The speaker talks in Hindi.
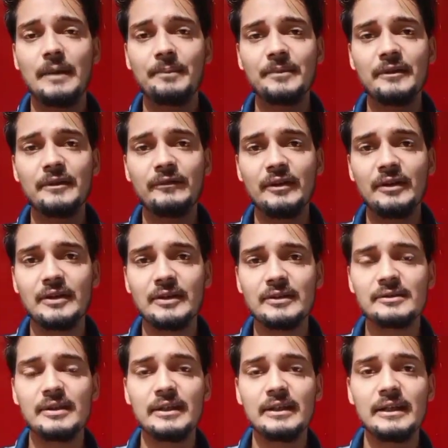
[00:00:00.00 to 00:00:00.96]
आपने
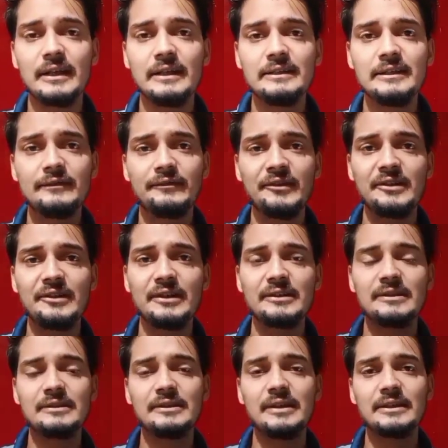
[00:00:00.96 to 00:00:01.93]
फिल्टर्स देखे हैं ये
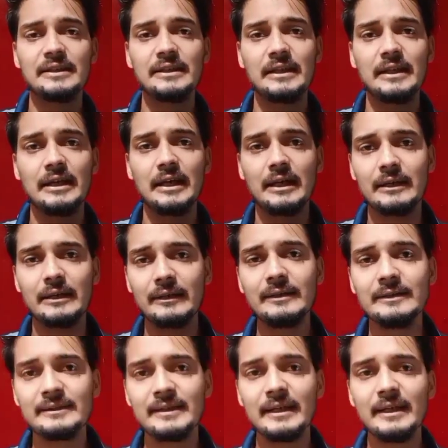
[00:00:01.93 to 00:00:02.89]
फिल्टर्स जैसे कि
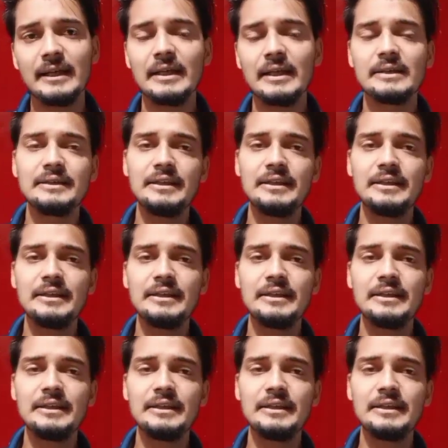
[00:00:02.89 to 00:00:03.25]
रिंग्स है